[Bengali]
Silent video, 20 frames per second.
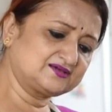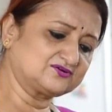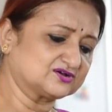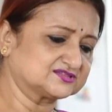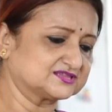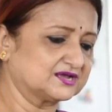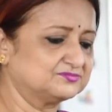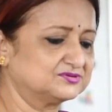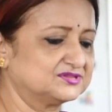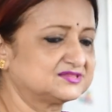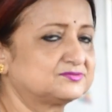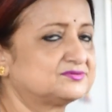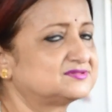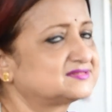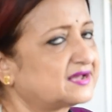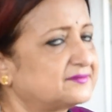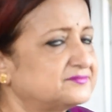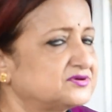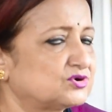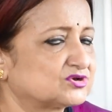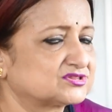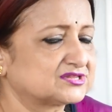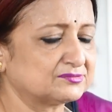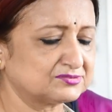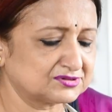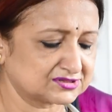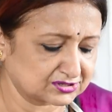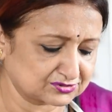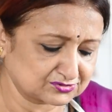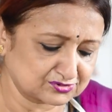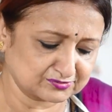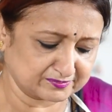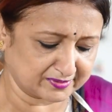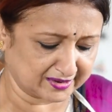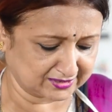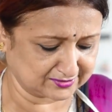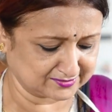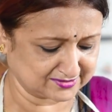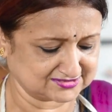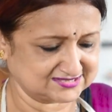এই কথা বলতে বলতে আমি কথা বলতে খুব
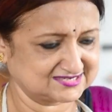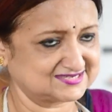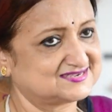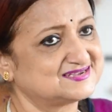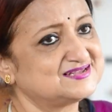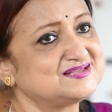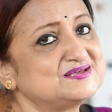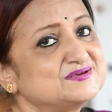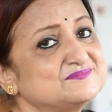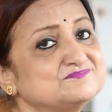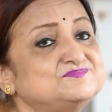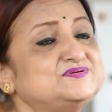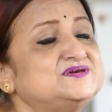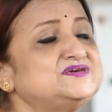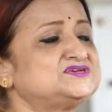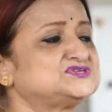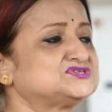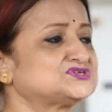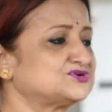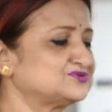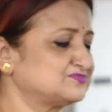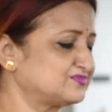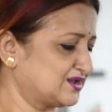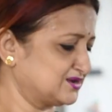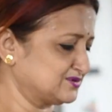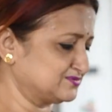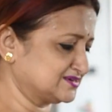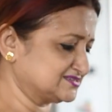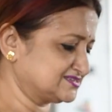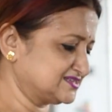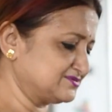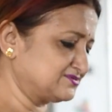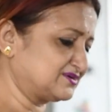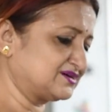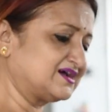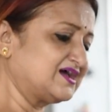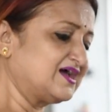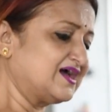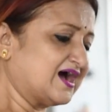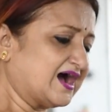ভালোবাসি ভীষণ ভালোবাসি এবং
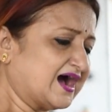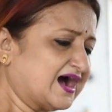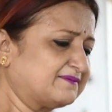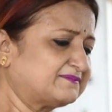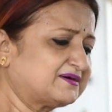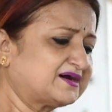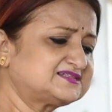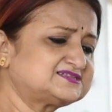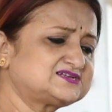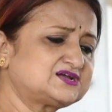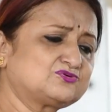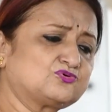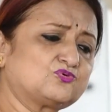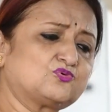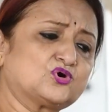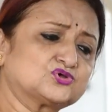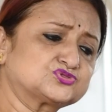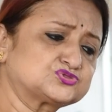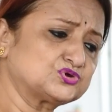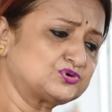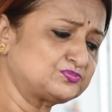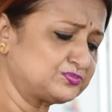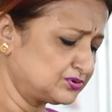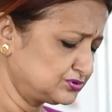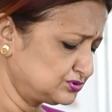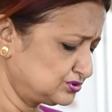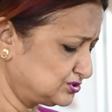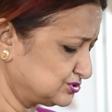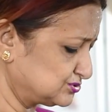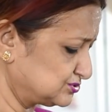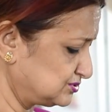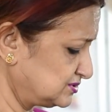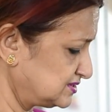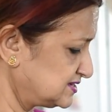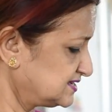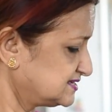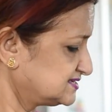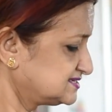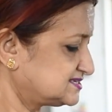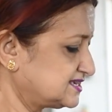আমার যে কত বন্ধু
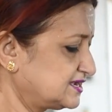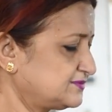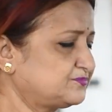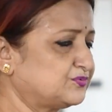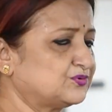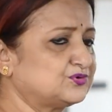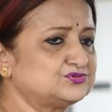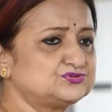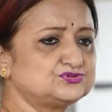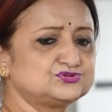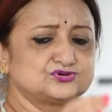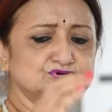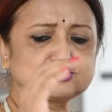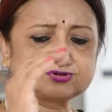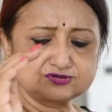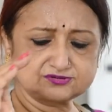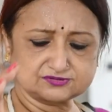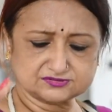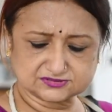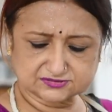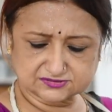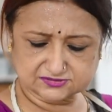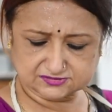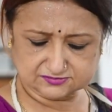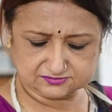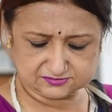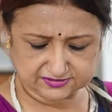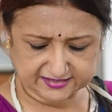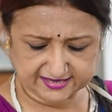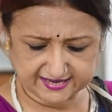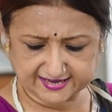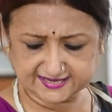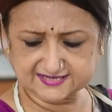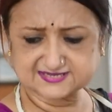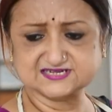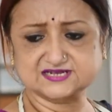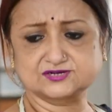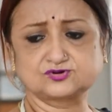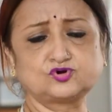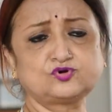সেই বন্ধুর এজ
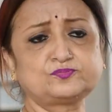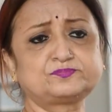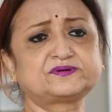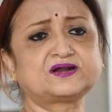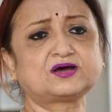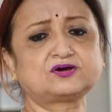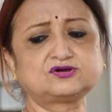গ্রুপটা